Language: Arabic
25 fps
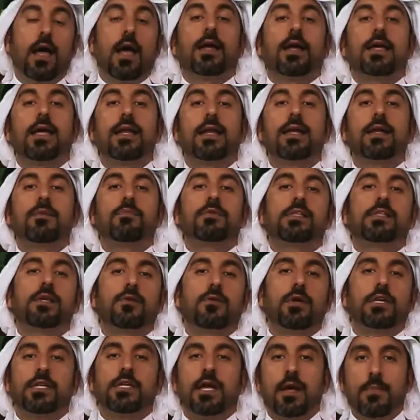أحيانا بنسوي
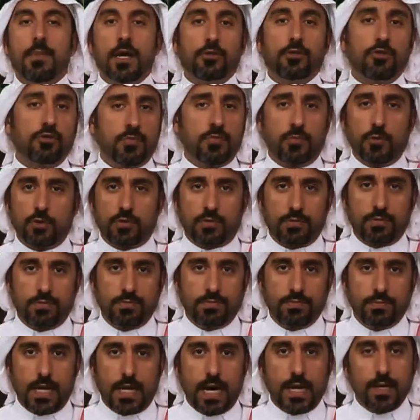أشياء ما تزبط
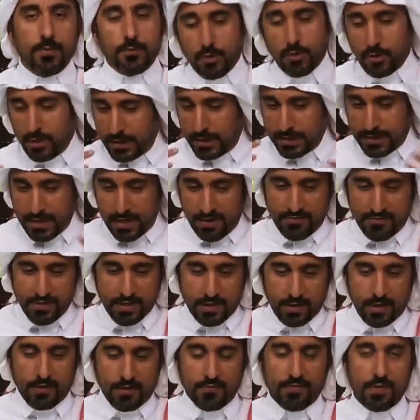يعني بنكون عندنا
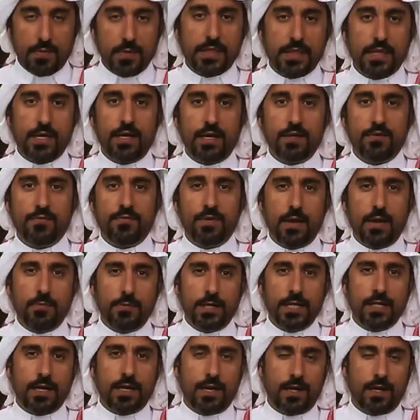فكرة فمثلا في أمريكا